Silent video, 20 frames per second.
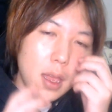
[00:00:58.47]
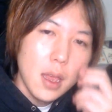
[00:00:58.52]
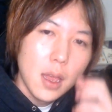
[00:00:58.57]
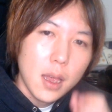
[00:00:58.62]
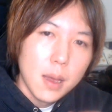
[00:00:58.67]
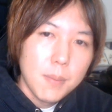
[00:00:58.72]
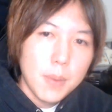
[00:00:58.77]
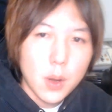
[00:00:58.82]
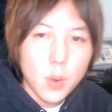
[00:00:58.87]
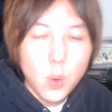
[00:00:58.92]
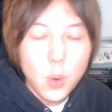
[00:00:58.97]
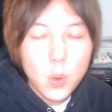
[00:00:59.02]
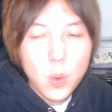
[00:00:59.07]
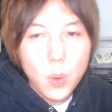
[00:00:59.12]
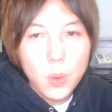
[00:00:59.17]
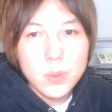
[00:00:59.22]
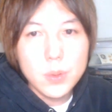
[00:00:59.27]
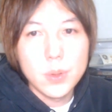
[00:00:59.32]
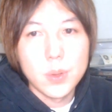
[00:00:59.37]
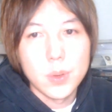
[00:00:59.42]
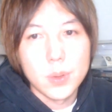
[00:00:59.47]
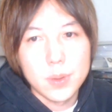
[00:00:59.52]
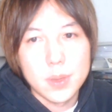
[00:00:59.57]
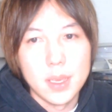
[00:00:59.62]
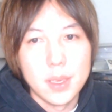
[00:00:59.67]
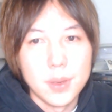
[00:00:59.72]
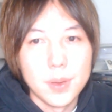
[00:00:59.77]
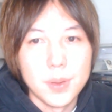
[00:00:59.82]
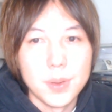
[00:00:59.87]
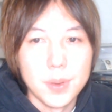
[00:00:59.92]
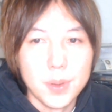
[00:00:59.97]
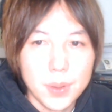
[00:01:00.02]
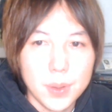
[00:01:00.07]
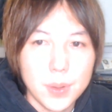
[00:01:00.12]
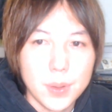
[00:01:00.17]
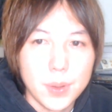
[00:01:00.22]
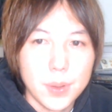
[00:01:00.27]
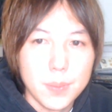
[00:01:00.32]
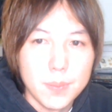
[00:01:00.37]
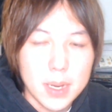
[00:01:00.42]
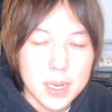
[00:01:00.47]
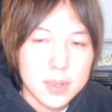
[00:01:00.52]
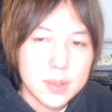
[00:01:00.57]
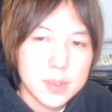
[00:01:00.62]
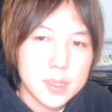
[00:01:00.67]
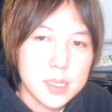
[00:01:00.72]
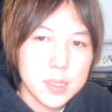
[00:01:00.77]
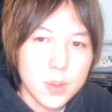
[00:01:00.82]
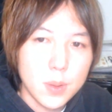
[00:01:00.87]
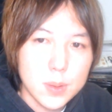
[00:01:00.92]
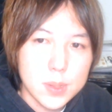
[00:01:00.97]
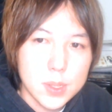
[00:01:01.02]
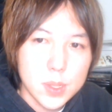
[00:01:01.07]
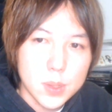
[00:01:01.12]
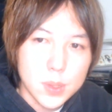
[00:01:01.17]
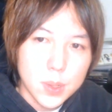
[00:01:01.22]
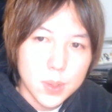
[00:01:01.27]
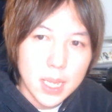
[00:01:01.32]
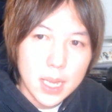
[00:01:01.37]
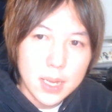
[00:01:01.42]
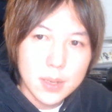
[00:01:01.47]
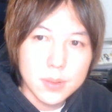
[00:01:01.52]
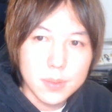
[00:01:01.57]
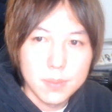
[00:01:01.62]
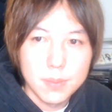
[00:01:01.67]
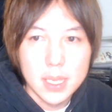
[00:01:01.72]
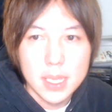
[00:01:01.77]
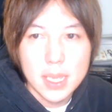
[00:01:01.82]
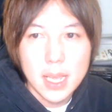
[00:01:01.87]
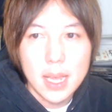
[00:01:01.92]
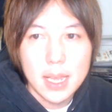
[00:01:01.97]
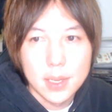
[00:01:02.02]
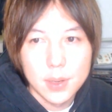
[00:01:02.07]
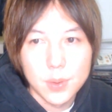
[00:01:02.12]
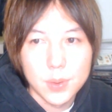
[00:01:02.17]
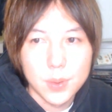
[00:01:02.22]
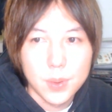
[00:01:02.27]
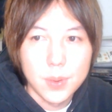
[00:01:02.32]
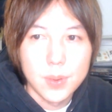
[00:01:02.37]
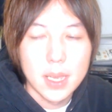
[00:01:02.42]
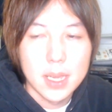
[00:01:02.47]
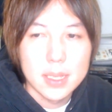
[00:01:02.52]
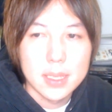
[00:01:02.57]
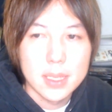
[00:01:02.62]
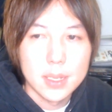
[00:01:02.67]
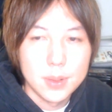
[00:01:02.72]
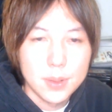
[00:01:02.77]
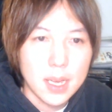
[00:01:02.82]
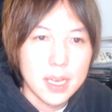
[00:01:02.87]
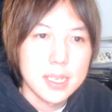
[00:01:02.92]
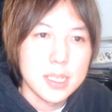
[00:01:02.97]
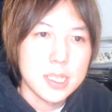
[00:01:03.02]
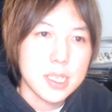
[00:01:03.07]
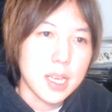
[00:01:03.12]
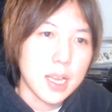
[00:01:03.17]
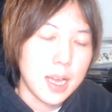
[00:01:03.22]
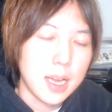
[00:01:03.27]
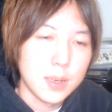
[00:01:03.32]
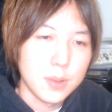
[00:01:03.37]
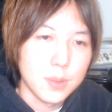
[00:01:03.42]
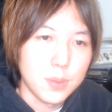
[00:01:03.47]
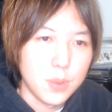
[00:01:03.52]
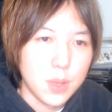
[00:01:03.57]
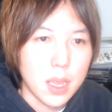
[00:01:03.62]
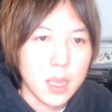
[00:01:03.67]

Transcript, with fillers: まあ、ロコンドっていう、まあ、靴の ZOZO タウンみたいなことをやってる会社があるんだけ